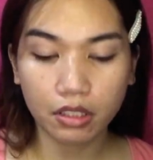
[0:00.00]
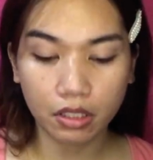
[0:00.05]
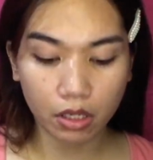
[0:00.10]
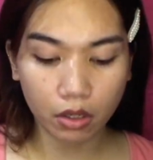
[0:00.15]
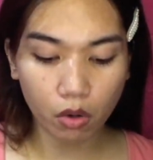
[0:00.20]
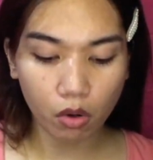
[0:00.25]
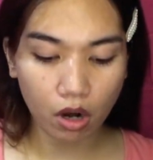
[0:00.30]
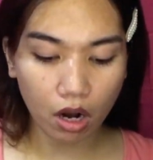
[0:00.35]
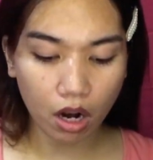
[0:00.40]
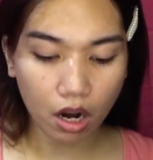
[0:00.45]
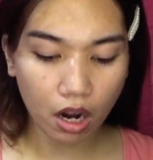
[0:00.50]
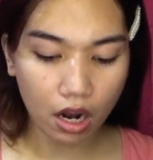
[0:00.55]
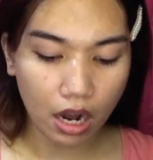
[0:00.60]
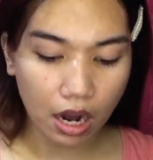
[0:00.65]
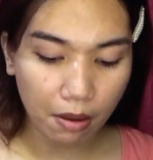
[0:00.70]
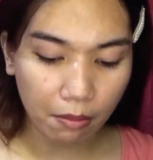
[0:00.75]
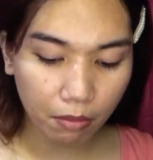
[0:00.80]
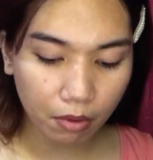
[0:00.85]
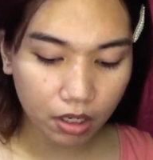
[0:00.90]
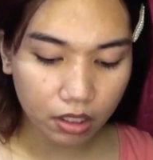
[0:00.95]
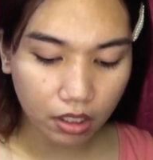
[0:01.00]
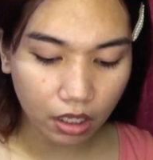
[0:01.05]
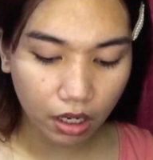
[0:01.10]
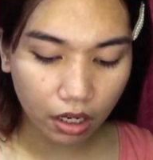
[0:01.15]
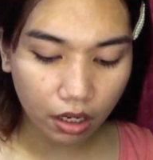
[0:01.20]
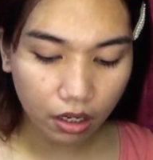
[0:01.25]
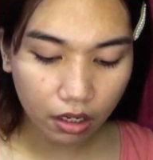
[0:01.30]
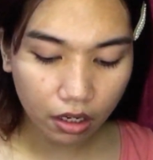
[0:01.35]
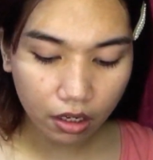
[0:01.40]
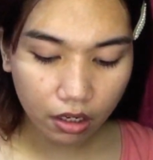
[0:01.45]
Hindi ko lang alam
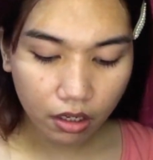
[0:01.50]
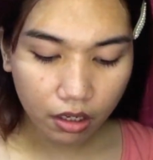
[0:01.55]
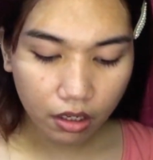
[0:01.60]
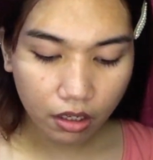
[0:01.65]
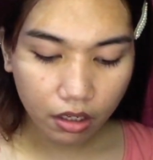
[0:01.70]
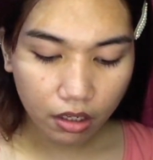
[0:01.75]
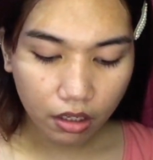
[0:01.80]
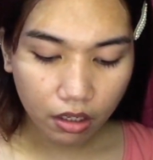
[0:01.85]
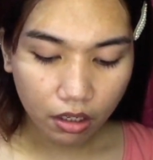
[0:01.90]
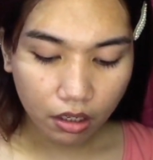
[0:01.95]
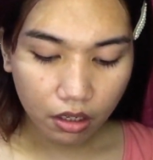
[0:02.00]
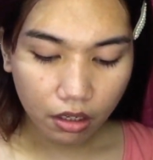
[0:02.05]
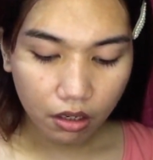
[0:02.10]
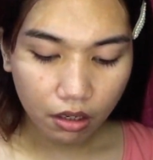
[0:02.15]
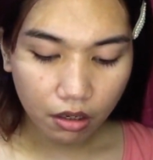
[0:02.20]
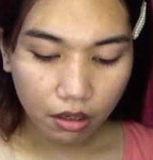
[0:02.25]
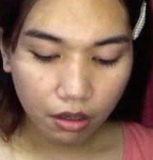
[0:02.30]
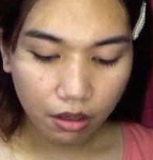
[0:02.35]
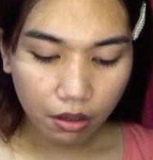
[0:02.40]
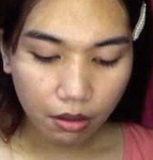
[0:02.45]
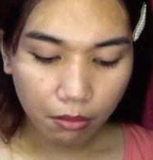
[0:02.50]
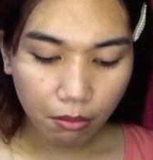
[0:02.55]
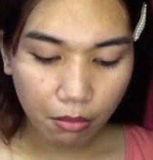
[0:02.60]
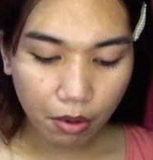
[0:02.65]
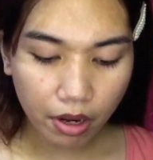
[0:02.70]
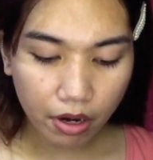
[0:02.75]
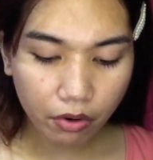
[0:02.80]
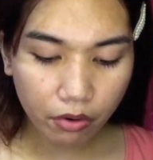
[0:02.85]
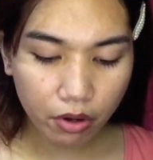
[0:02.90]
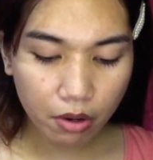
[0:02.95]
kasi
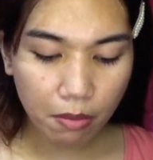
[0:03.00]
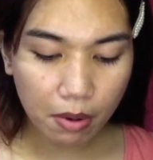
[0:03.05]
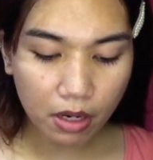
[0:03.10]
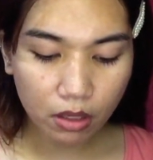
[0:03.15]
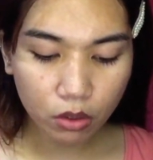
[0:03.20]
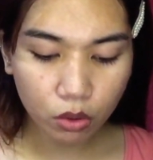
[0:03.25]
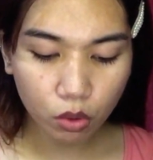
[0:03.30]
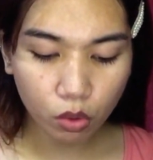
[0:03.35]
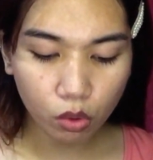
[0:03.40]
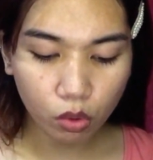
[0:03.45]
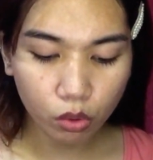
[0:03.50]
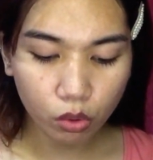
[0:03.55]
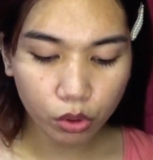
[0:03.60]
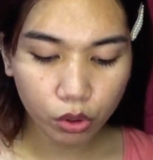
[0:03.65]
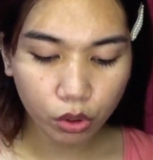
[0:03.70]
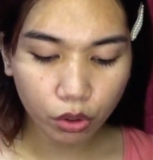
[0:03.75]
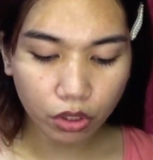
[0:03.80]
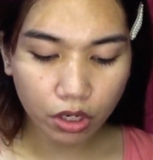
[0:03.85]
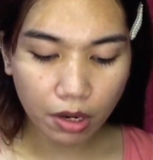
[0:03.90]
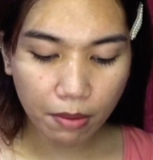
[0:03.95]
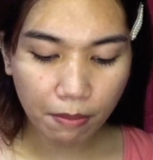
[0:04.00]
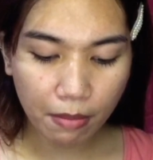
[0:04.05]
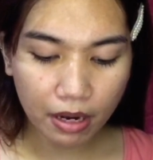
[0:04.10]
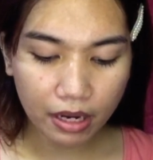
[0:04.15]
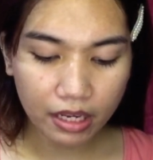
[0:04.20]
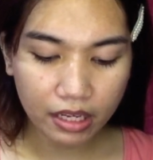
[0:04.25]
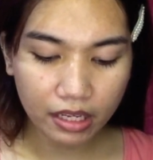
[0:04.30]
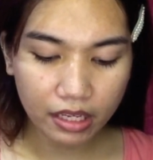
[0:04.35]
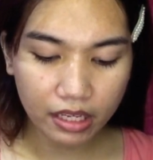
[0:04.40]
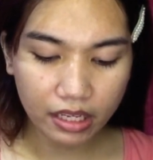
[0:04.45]
merong ibang solution na
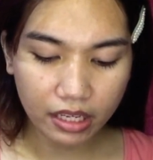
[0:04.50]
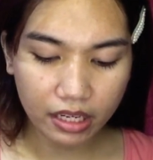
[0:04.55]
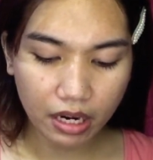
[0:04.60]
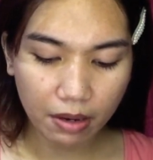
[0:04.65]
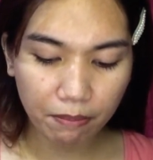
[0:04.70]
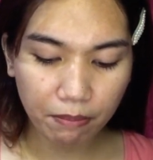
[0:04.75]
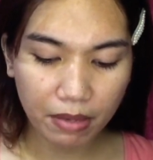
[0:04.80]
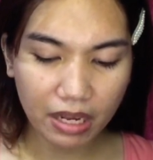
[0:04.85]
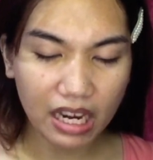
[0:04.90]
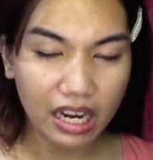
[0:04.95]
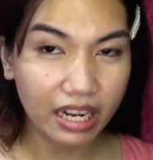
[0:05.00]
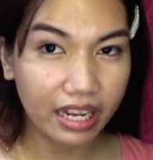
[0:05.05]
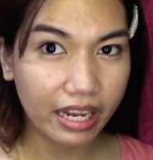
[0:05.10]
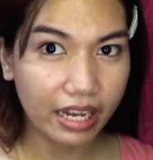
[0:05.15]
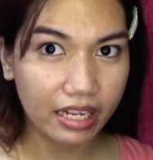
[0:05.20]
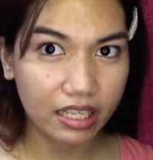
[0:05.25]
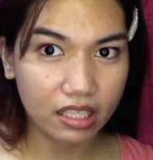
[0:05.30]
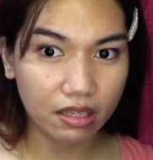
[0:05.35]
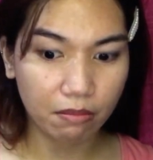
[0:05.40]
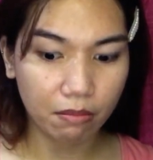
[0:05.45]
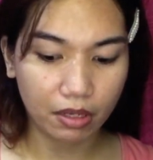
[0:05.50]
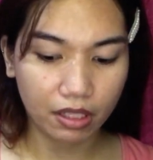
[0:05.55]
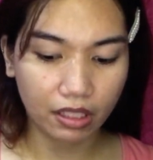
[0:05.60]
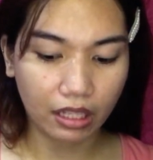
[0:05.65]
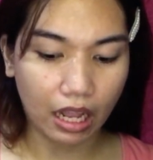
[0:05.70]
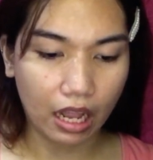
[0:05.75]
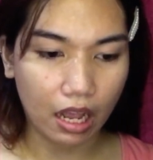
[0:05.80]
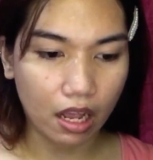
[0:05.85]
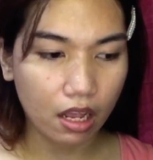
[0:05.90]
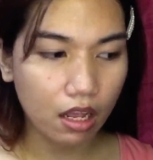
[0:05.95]
mahirap ilagay sa
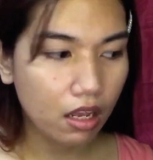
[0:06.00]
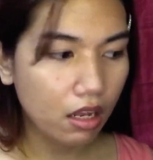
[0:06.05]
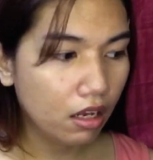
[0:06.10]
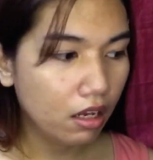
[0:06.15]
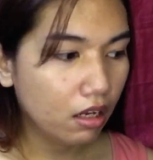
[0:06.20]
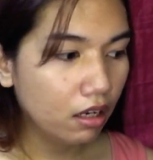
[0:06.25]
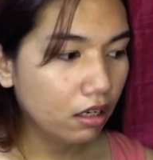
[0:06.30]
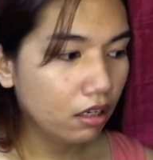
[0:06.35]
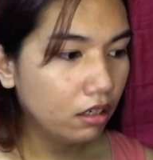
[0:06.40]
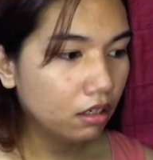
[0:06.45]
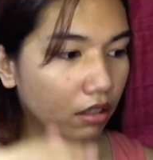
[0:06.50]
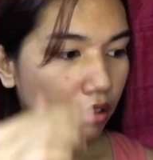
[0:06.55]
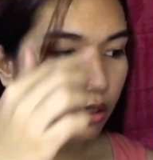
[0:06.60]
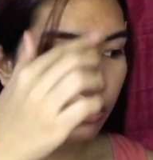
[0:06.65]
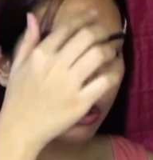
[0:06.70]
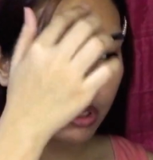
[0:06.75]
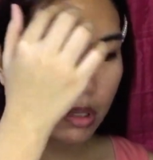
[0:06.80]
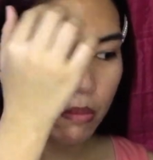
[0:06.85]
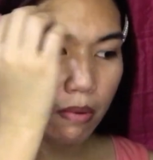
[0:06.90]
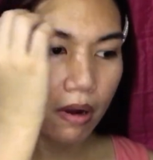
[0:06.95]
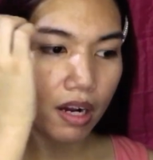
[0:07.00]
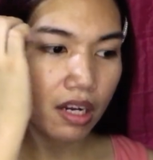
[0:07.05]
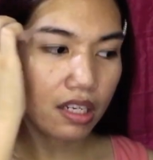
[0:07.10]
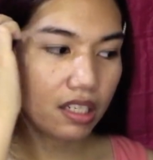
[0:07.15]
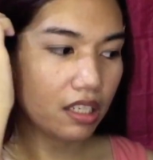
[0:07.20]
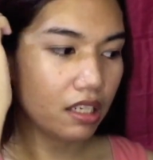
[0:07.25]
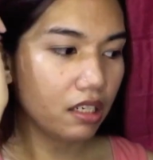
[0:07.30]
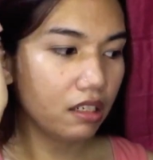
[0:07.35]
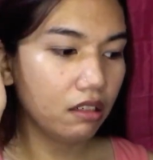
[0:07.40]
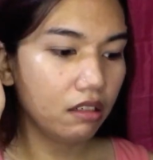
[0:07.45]
mata. Yung iba
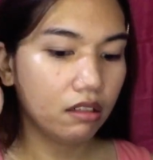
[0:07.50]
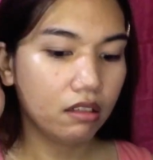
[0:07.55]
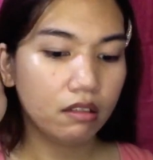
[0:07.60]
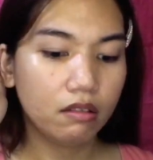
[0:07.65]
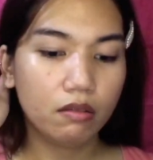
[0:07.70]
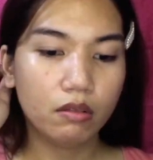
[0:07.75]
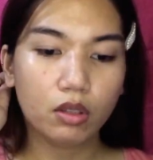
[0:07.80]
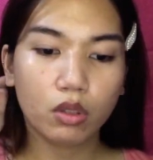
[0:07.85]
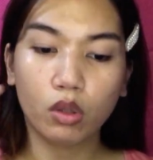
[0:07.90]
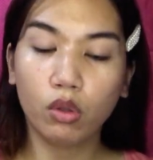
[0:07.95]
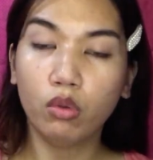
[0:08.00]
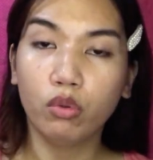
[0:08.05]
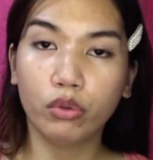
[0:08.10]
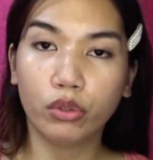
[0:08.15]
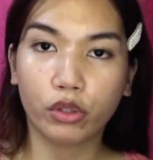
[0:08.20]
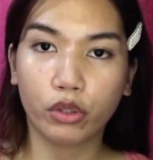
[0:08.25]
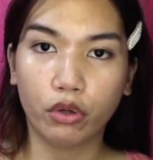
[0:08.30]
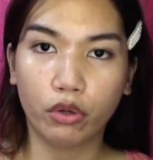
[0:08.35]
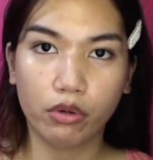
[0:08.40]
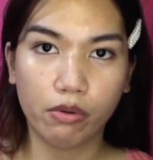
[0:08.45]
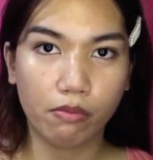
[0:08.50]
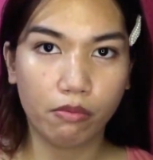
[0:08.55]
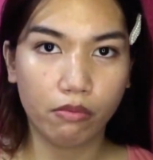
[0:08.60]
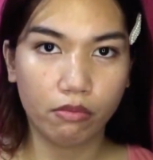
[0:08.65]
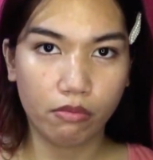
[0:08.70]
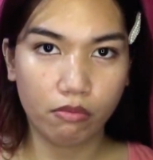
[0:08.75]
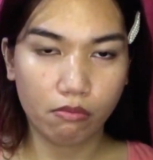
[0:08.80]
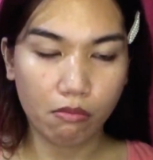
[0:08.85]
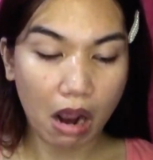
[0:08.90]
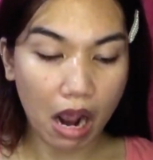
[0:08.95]
kasing solution,
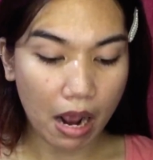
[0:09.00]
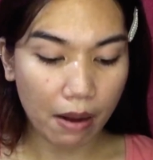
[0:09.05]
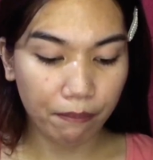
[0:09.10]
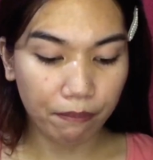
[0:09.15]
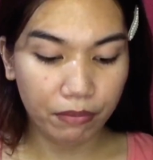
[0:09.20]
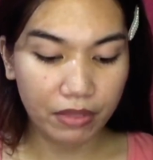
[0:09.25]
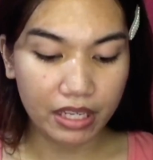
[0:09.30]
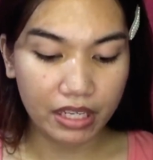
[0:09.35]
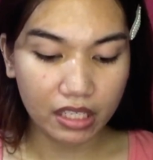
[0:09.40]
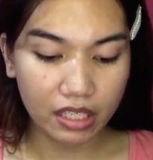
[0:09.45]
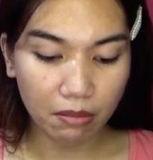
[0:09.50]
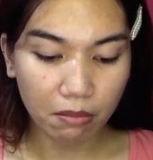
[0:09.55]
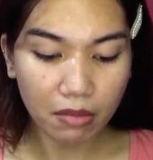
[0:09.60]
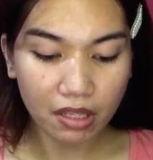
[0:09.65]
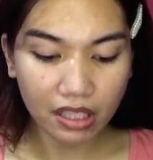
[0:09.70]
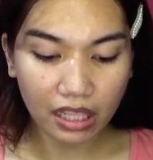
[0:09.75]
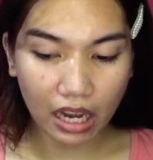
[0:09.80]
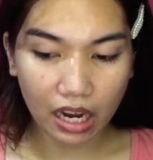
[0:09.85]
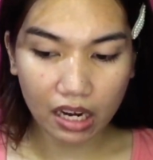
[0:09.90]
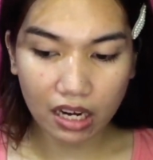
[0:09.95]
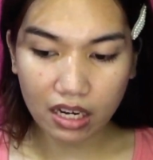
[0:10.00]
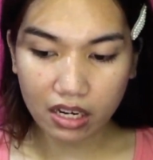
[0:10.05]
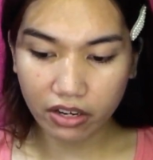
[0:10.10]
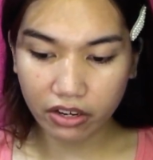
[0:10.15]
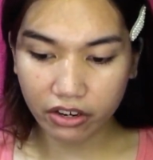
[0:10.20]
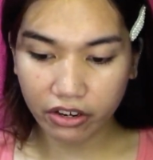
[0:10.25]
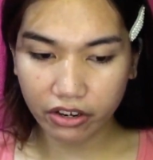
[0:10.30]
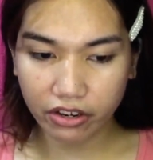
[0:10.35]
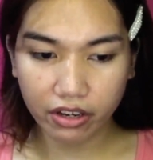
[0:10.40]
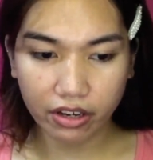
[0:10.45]
mahapdi sa mata,
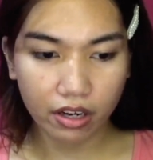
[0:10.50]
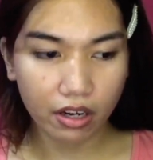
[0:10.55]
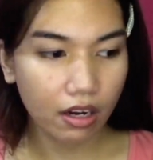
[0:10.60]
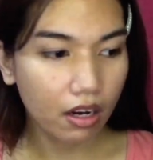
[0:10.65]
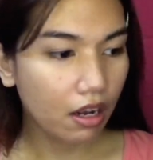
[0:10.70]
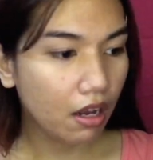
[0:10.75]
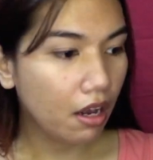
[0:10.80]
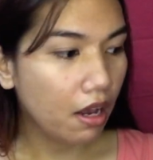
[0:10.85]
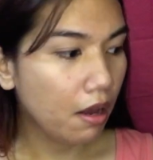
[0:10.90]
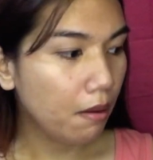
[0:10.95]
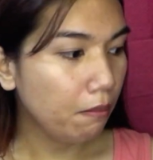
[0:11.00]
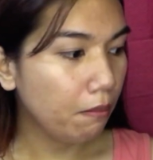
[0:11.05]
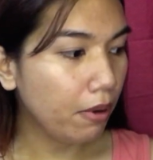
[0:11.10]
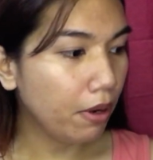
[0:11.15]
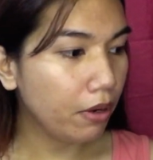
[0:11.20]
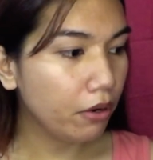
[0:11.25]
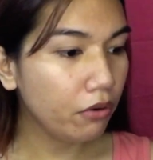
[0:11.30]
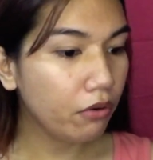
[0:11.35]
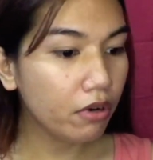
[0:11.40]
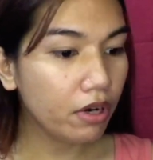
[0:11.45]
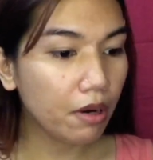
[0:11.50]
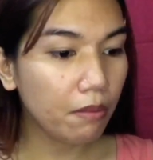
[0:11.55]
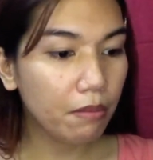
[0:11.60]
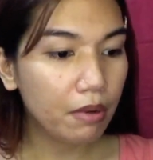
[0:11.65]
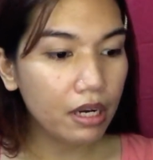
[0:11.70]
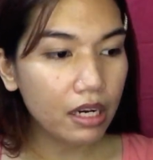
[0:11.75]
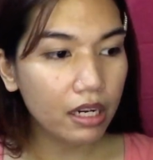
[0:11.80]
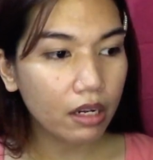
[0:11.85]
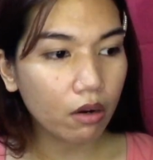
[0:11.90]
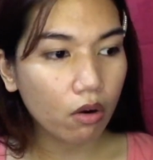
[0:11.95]
ganun. Pero yung
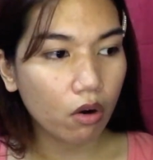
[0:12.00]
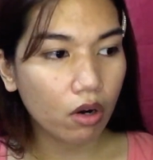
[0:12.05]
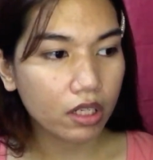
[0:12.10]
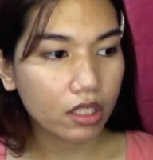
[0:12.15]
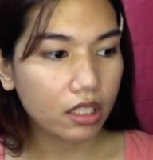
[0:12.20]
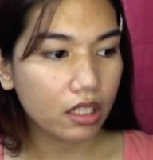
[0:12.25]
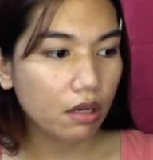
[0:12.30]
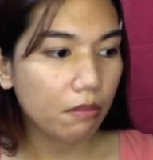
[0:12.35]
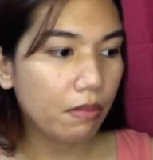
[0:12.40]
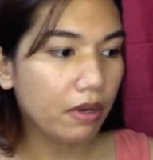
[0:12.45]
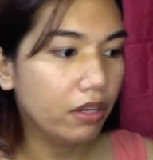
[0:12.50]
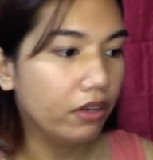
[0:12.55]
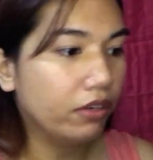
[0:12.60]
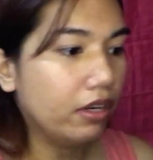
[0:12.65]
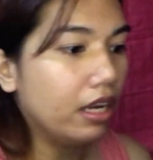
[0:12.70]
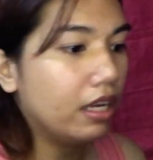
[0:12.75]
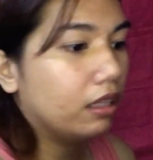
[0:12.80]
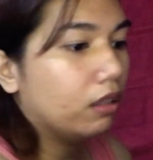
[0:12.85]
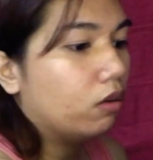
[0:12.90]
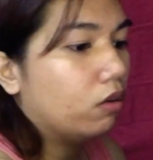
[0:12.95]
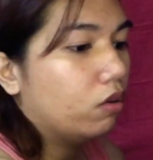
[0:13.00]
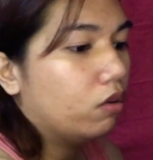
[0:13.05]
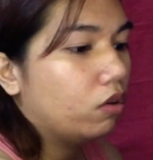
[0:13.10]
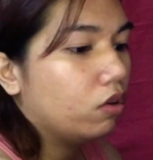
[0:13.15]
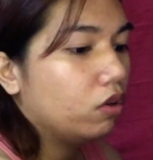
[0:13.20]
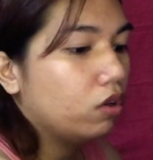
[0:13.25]
nabili ko, saan na ba yun? Eto.